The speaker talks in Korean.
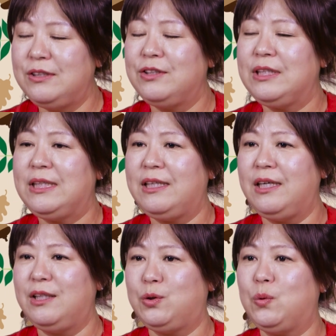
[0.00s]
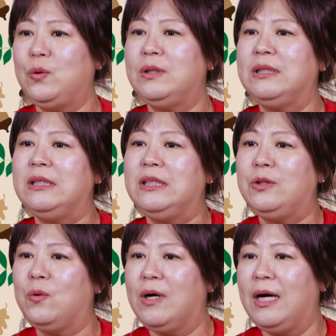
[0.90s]
원숭이띠 좋은
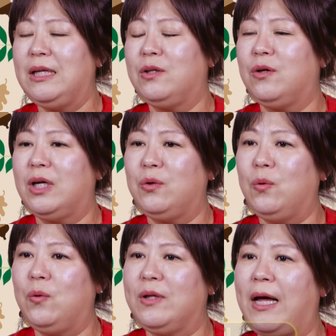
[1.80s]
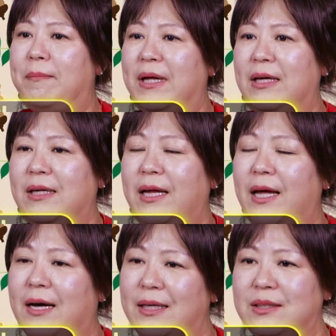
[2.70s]
의도가 있더라도 남의
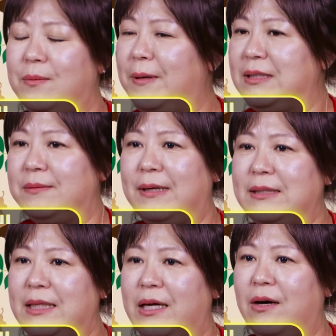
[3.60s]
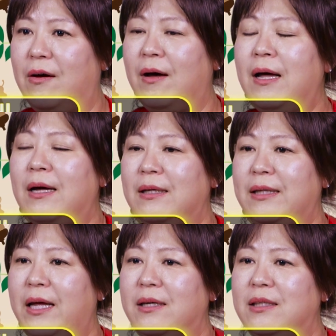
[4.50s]
일에 간섭하지 마세요.
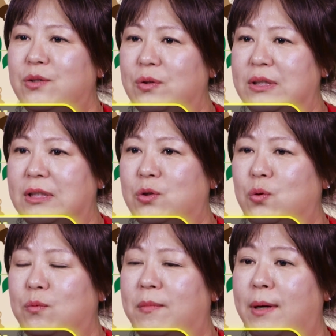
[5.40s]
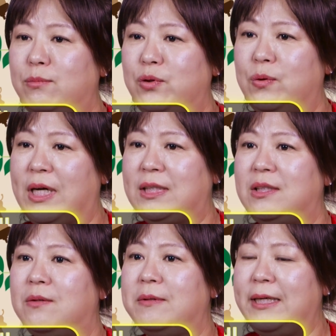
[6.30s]
내 의도는 좋은 마음으로
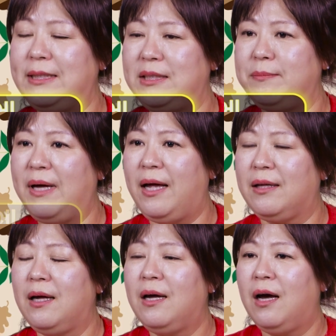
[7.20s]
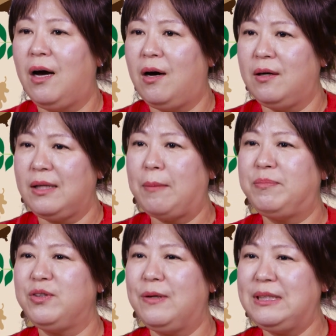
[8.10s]
간섭을 했지만 어,
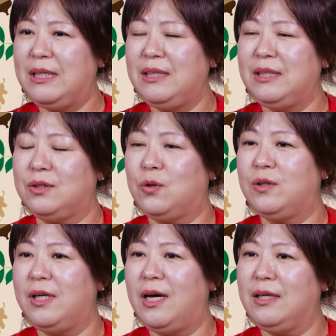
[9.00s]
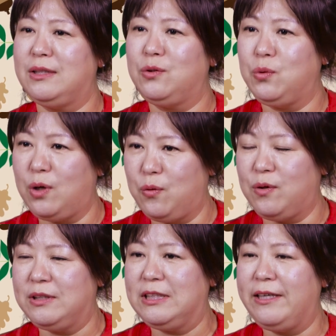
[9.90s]
나쁜 화살이 저를 향해서
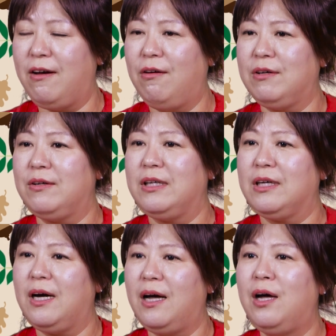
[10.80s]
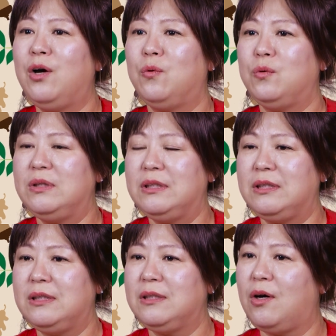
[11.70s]
돌아오거든요. 그러니까
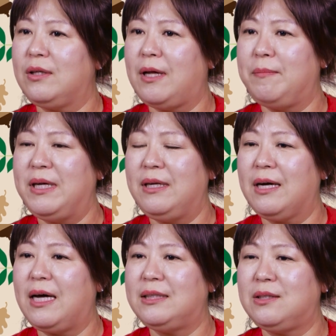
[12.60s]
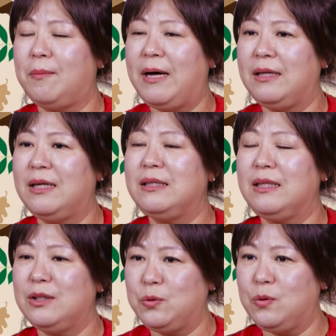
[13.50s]
오늘은 남의 일에 간섭 안 하는
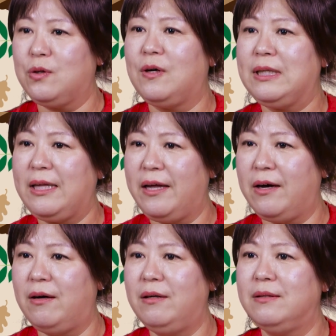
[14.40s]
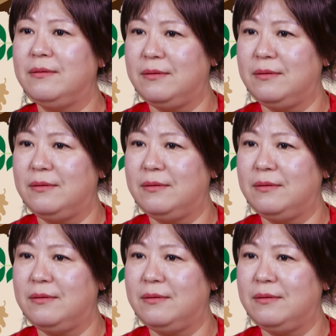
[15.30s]
게 좋을 것 같아요.